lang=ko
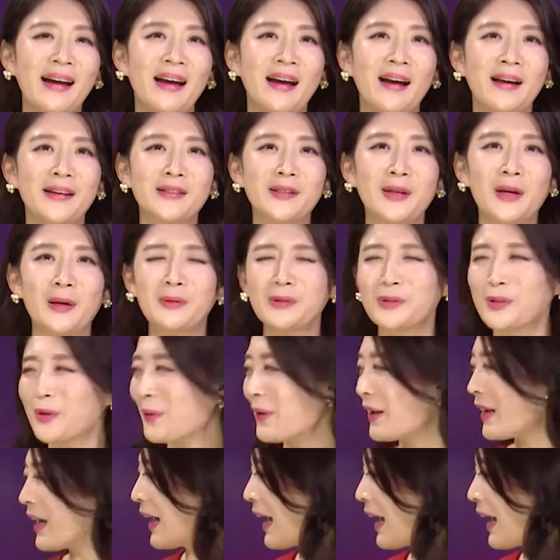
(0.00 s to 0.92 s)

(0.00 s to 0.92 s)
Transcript: 그래서 여러분 저희가